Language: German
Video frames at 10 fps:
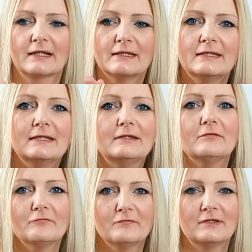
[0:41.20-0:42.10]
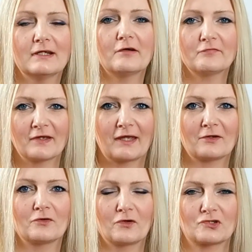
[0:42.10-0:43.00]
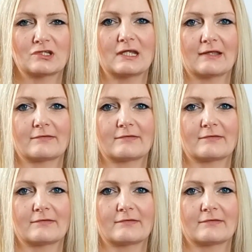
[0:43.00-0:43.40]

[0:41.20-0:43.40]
kann nie wieder Ferrero Rocher